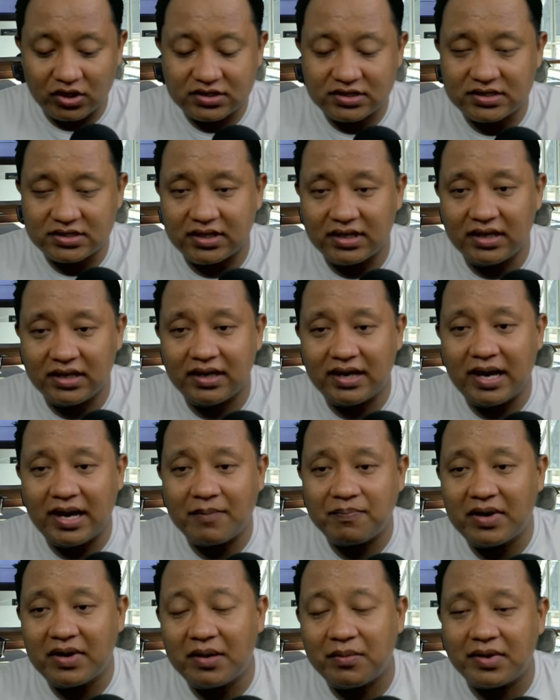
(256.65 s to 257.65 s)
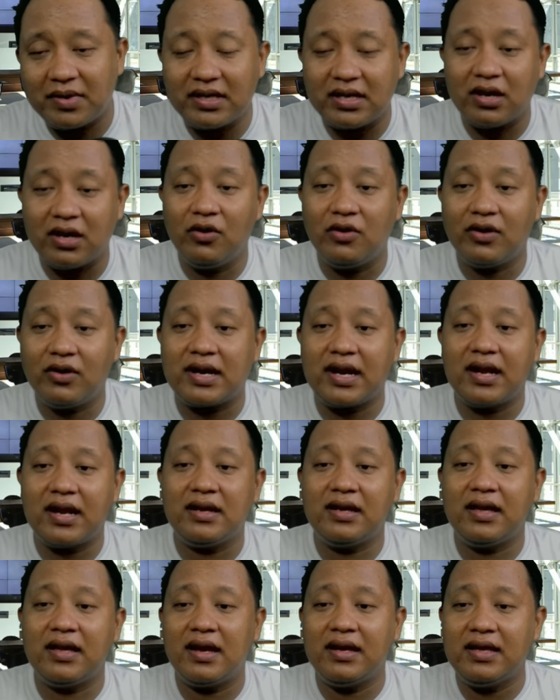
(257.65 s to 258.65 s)
polos uh, eh, apa namanya
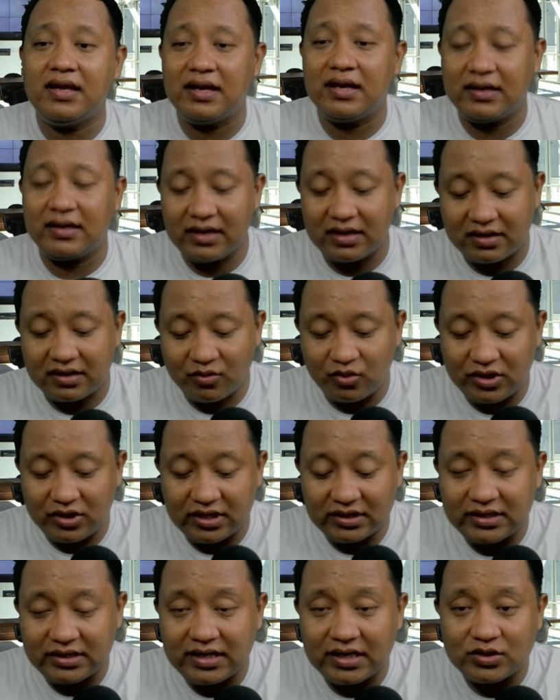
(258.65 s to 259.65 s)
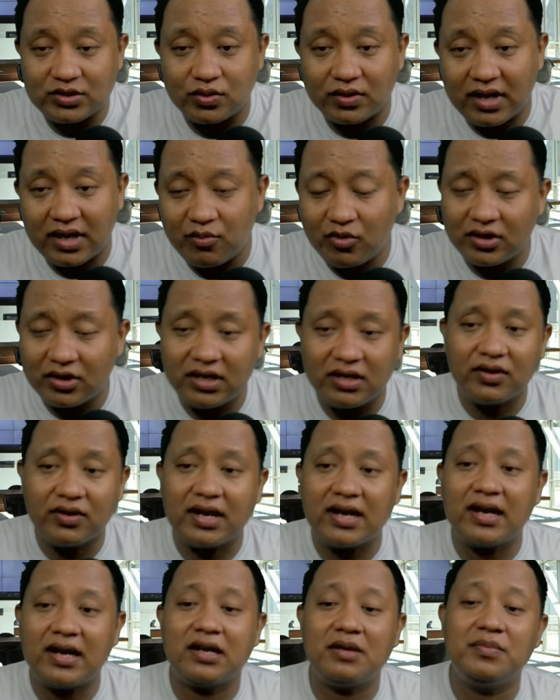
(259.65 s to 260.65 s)
orang ya yang yang kemudian tidak suka mungkin
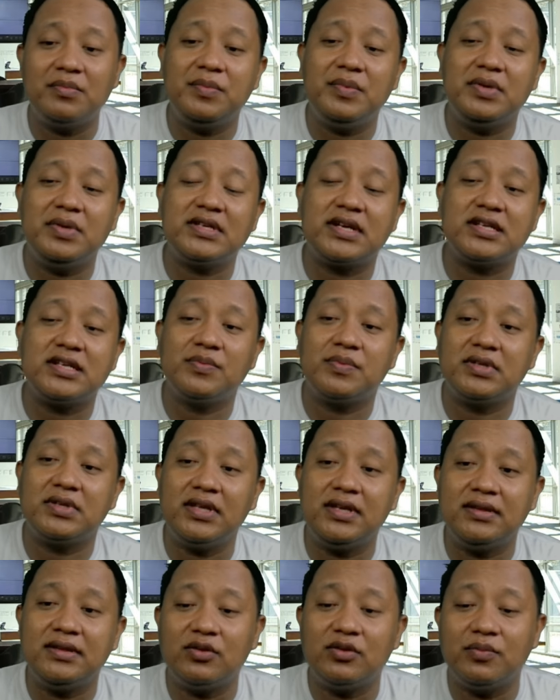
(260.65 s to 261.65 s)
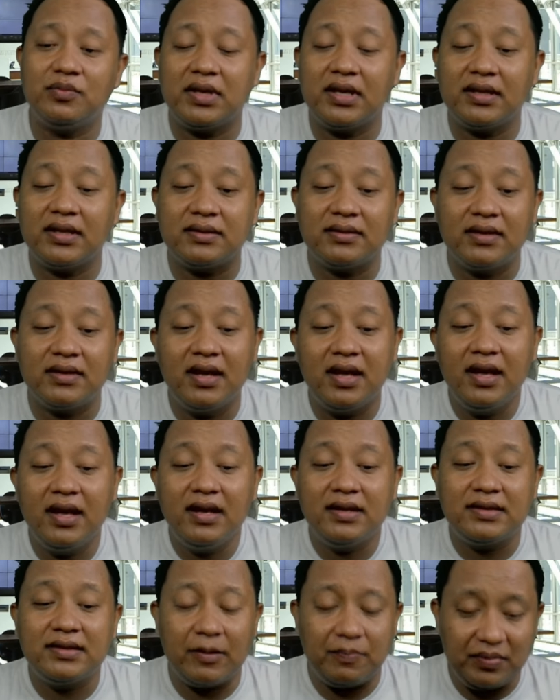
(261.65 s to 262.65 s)
orang akan berbicara seperti itu begitu.
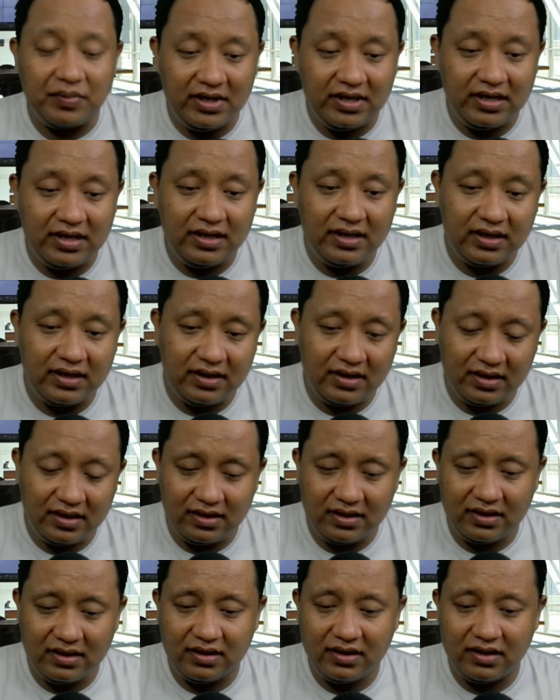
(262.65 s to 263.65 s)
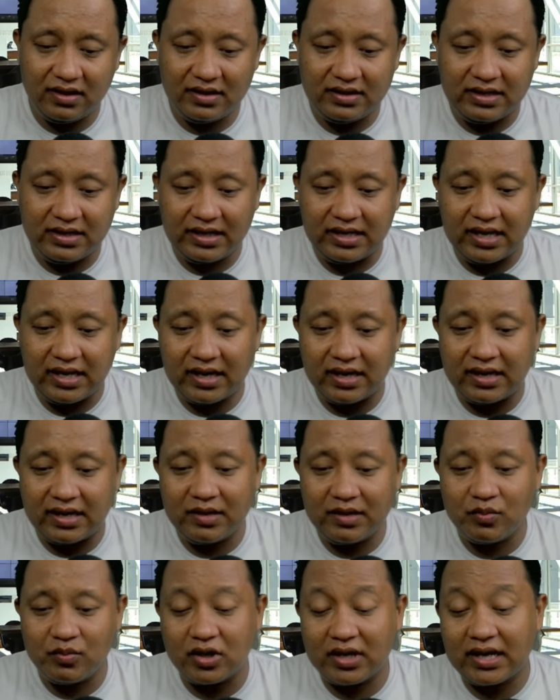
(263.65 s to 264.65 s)
Tapi uh, uh, negara
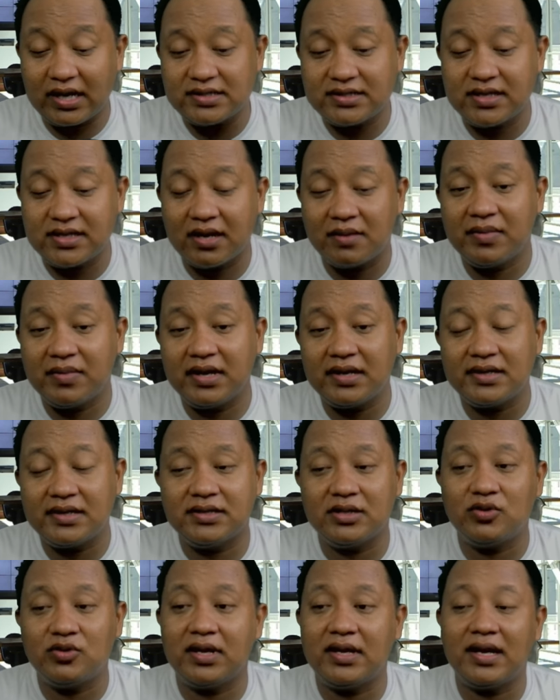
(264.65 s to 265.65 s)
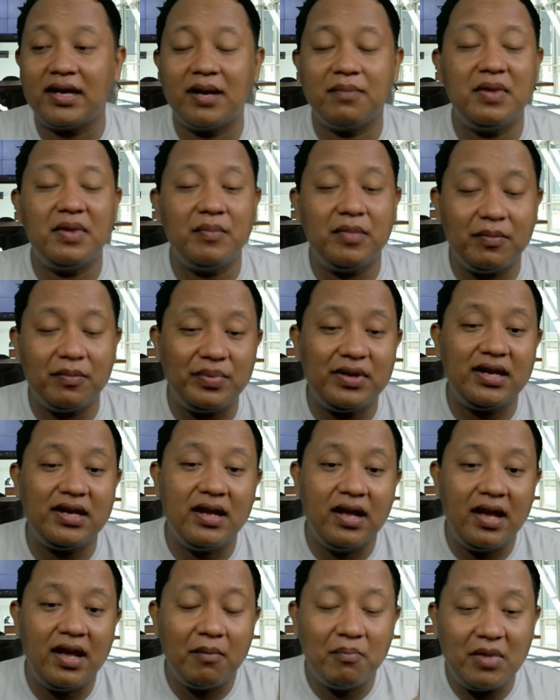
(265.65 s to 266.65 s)
demokrasi yang baik di situ adalah memimpin
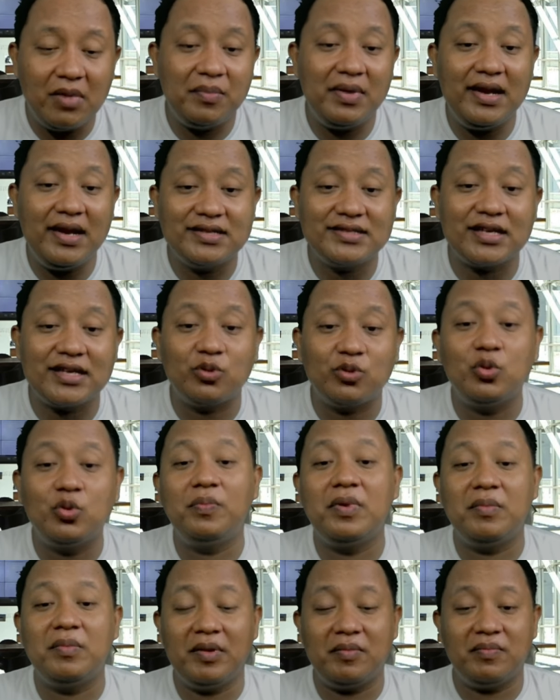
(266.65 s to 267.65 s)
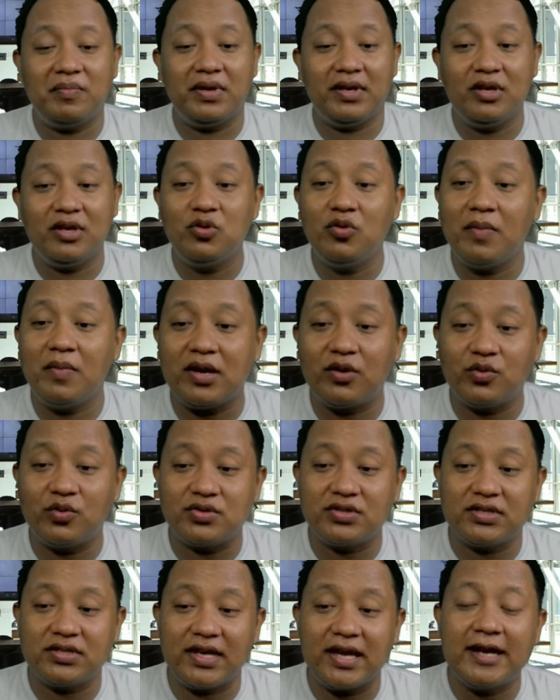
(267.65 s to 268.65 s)
memilih satu pemimpin. Itu
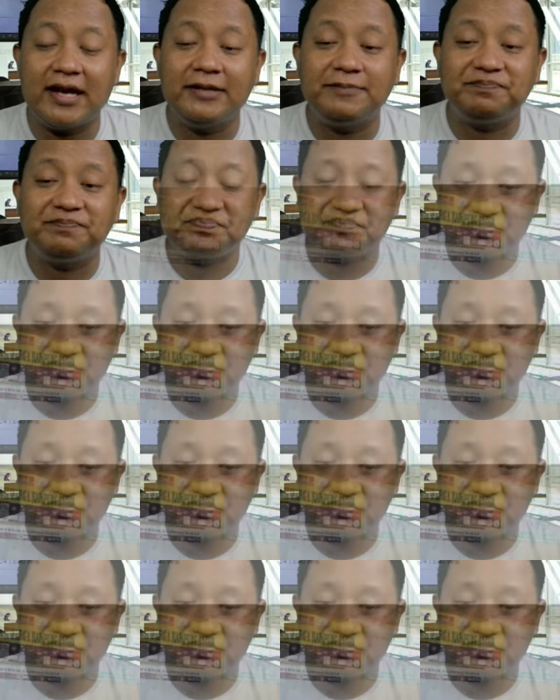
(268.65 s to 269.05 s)
bagus ya.